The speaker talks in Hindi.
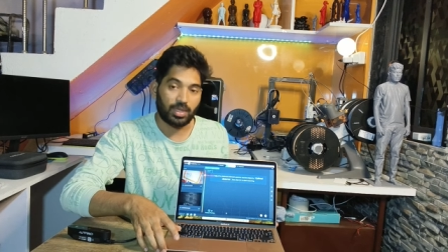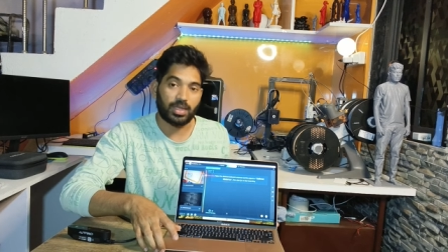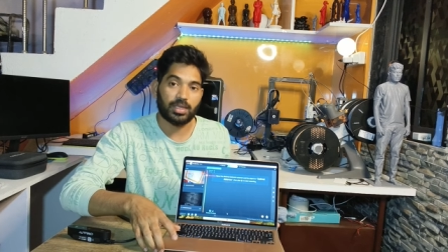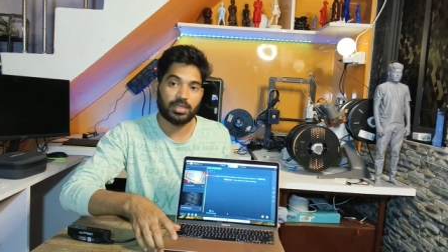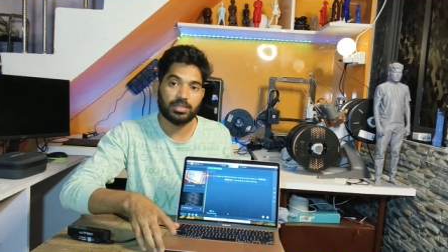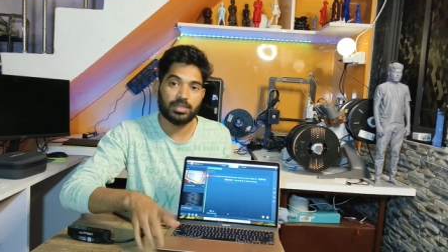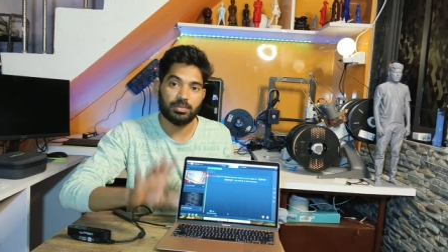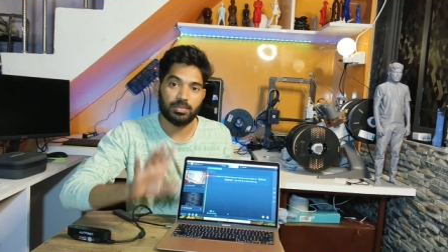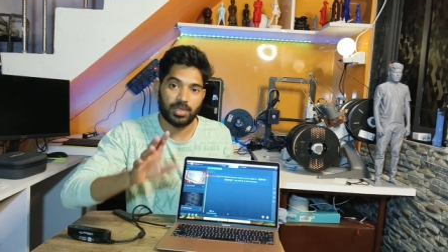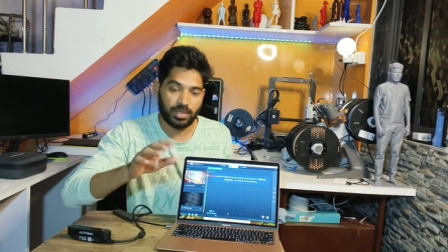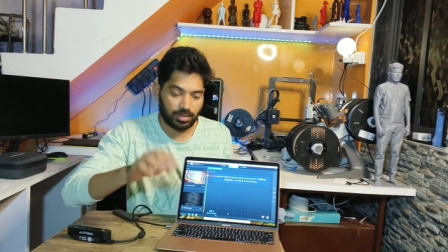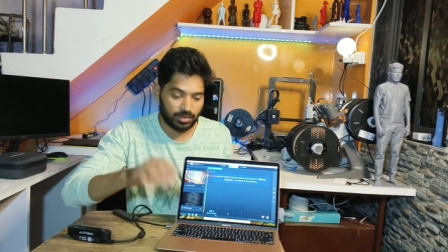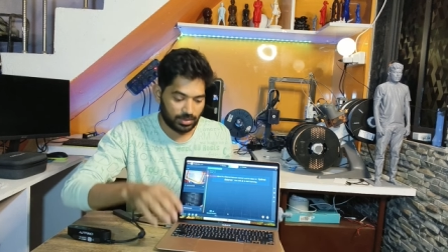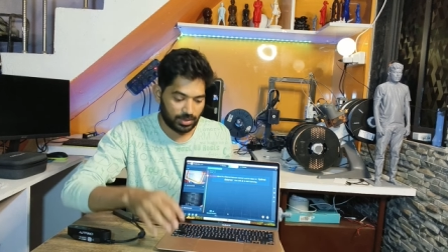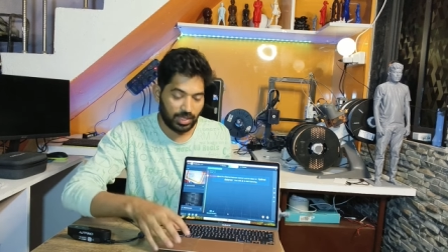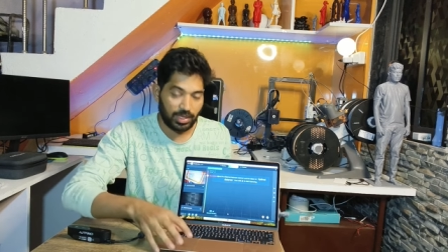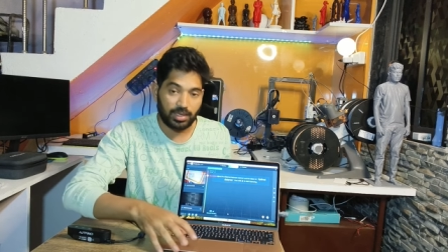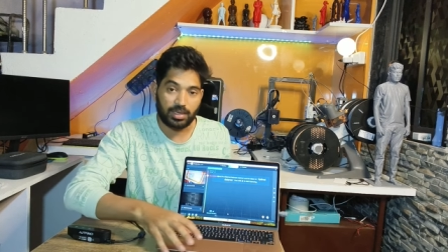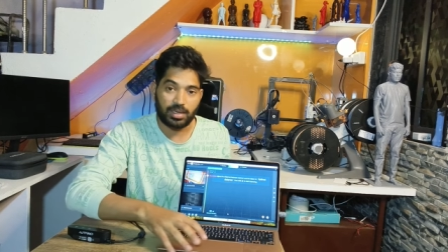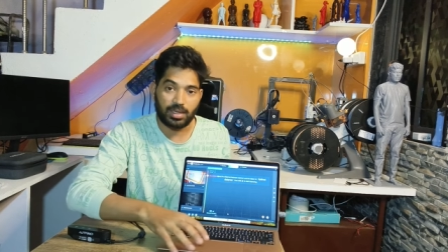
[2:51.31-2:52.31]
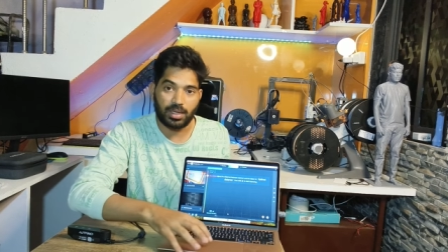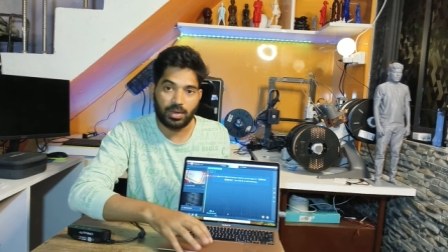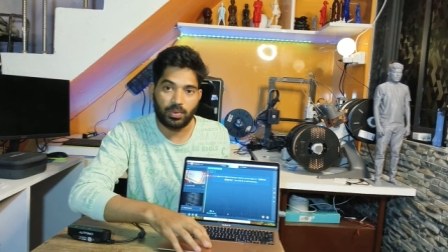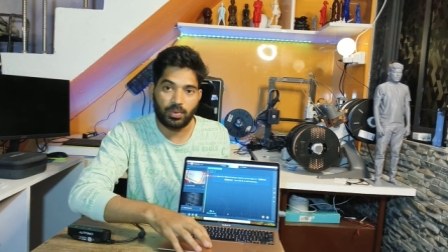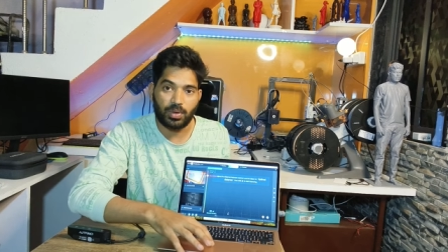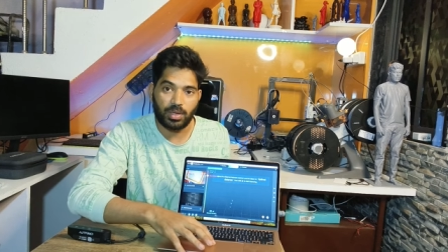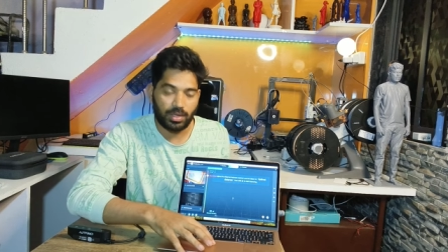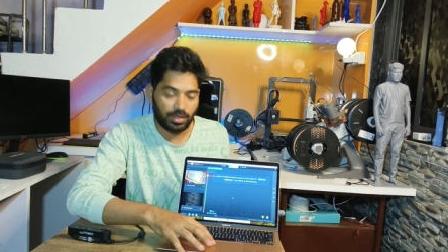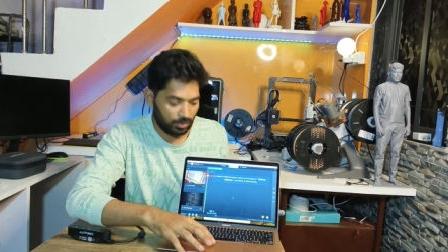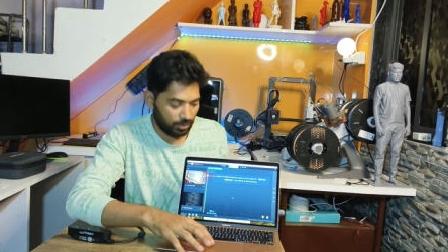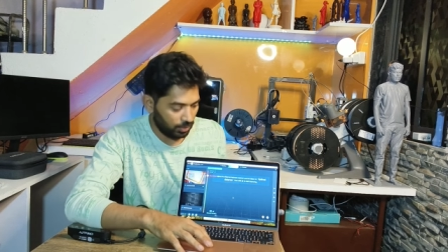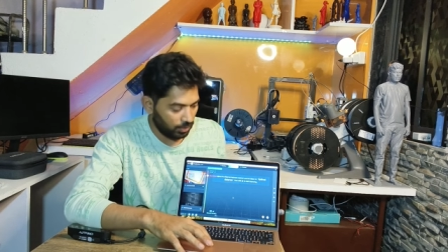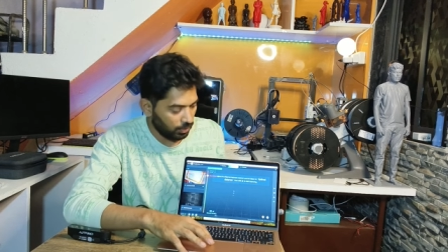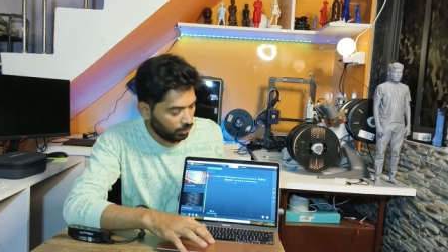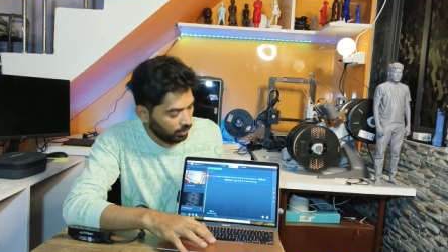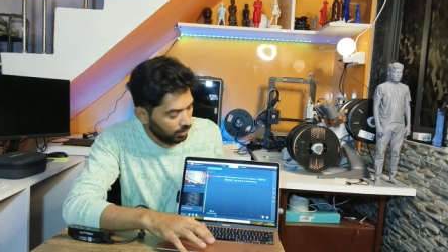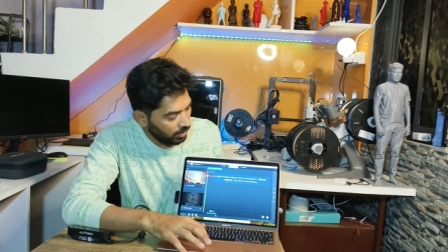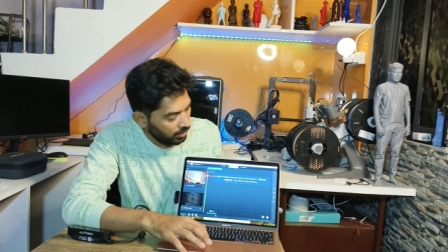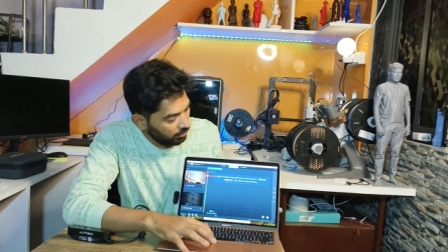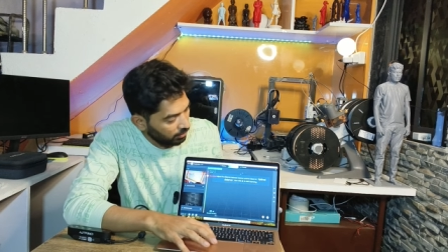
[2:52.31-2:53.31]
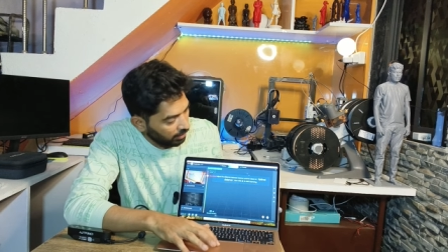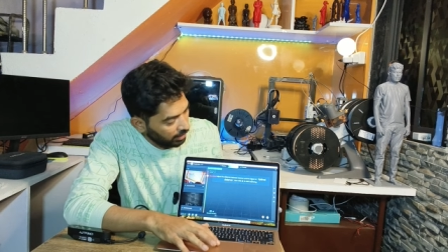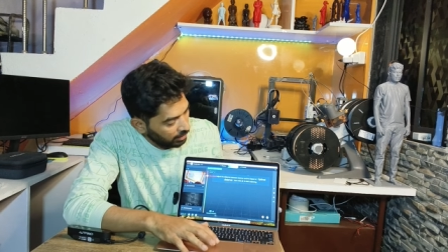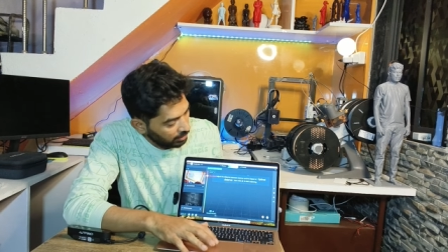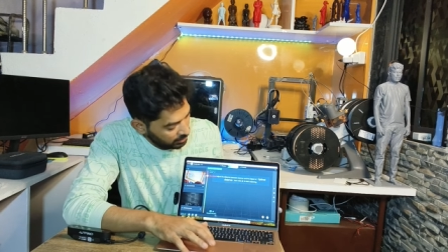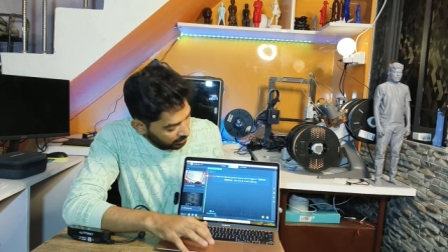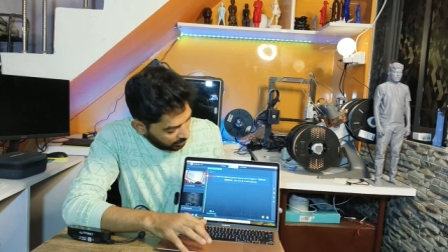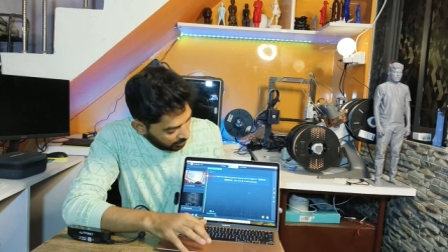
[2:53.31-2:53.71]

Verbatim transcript: कैसा हमने स्कैन किया हुआ है ऑलरेडी फाइल